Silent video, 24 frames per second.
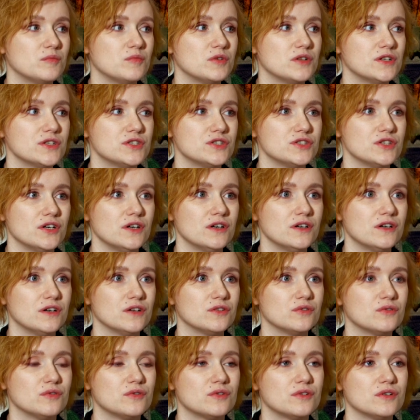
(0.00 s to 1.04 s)
мелочах,
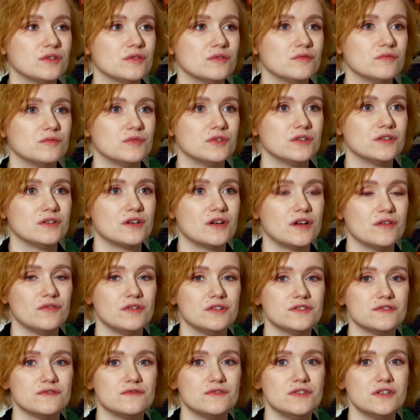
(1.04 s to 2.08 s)
которые мне
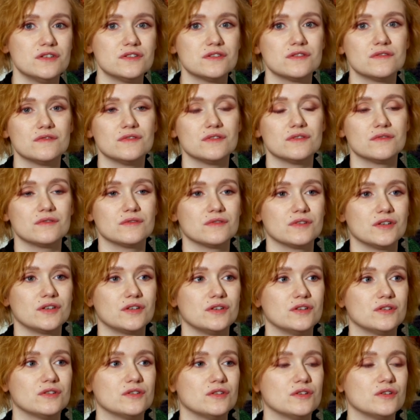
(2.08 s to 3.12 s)
нравились в детстве,
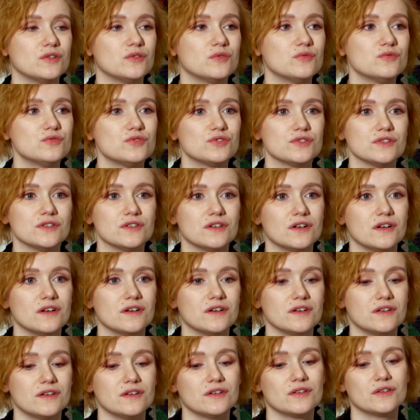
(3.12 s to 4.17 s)
каких-то игрушках или
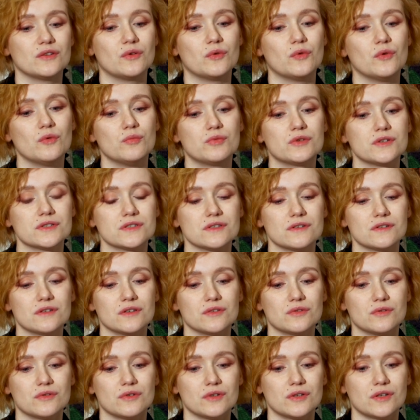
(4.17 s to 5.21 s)
каких-то образах,
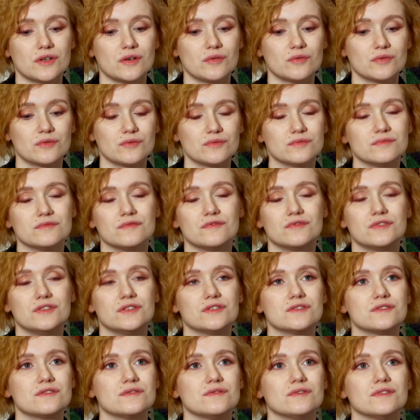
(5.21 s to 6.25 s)
которые я вот в
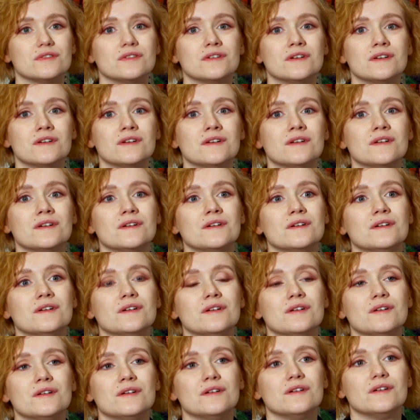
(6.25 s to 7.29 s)
детстве
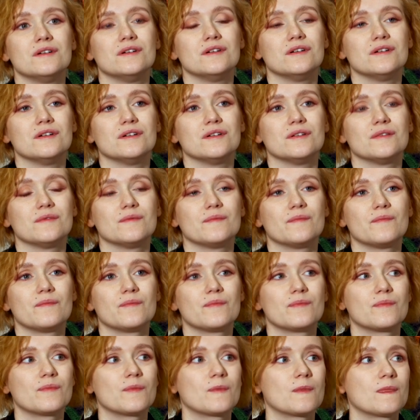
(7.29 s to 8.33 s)
э,
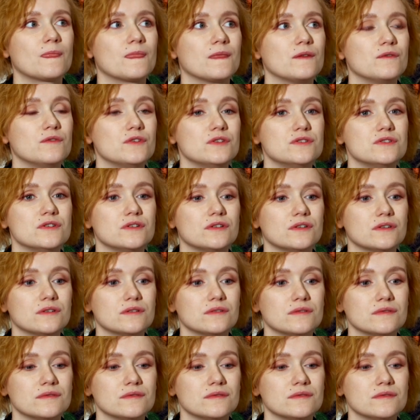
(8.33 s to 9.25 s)
видела.